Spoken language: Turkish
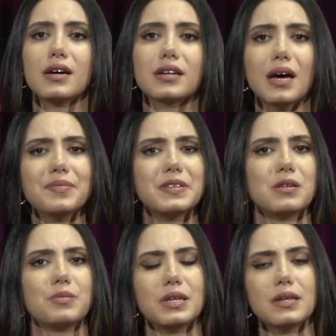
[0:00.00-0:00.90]
Rab
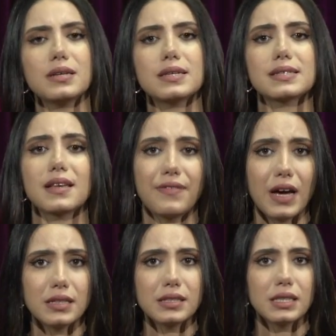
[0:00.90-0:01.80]
terimi
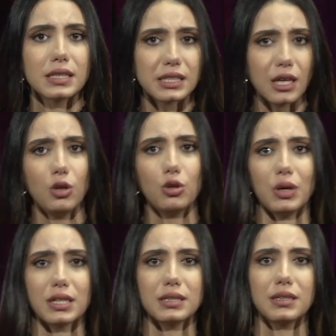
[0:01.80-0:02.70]
zafer, kral
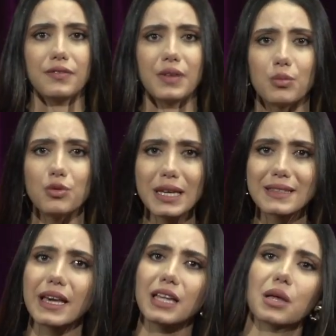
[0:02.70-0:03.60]
olmak, ve bu
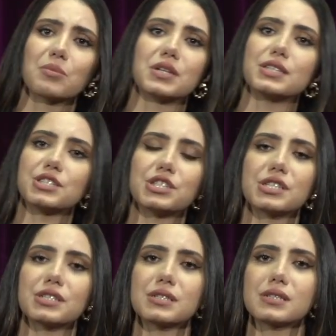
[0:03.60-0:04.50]
yetki anlamlarını
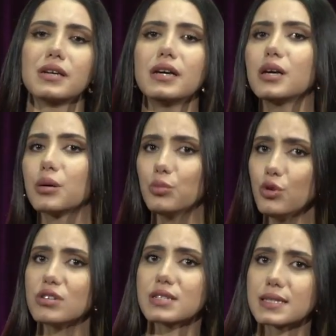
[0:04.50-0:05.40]
içerir.
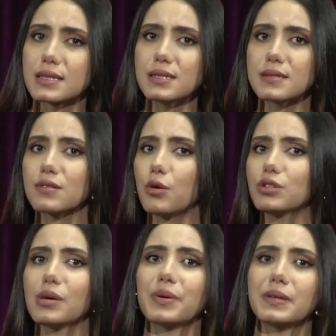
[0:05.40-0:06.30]
Bu hırsız o
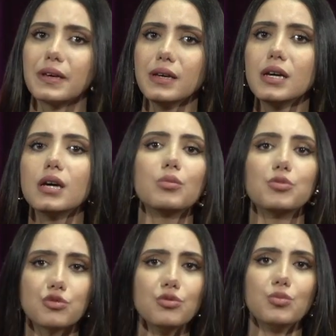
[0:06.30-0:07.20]
tepede
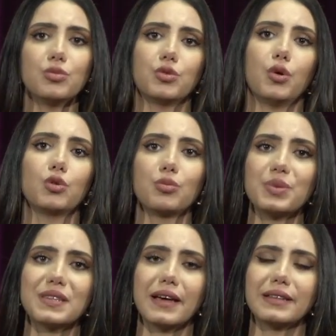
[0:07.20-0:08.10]
bütün bu olup
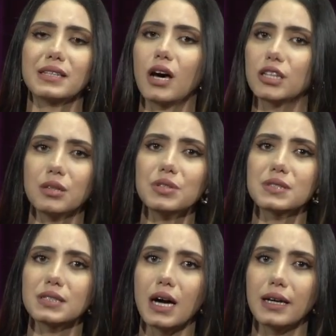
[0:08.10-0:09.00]
bitenleri
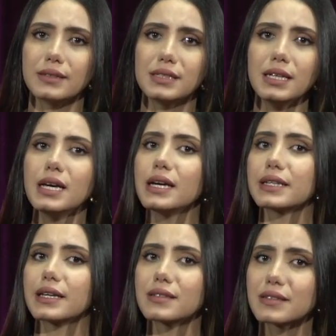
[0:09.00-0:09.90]
anlamadığı halde
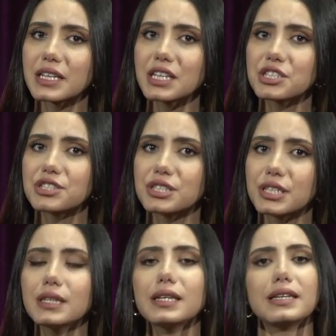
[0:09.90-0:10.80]
yanındaki
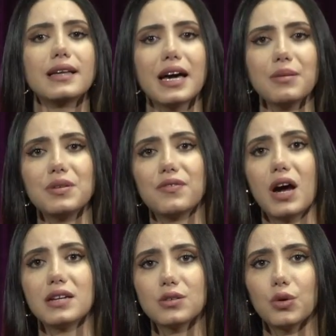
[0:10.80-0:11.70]
kişinin ilahi bir
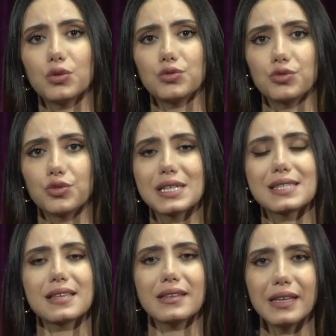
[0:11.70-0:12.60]
varlık olduğunu
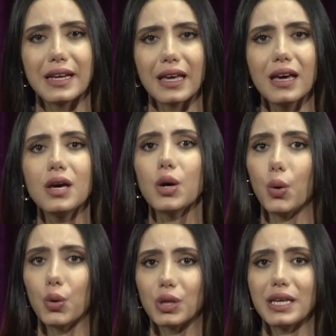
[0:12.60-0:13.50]
hissederek
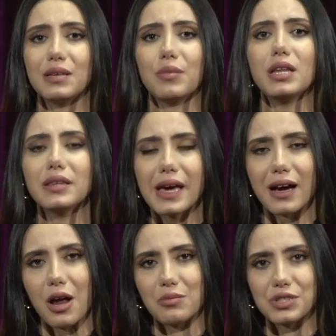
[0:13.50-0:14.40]
ona imanla
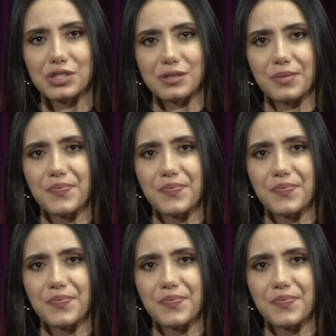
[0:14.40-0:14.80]
yakarmıştı.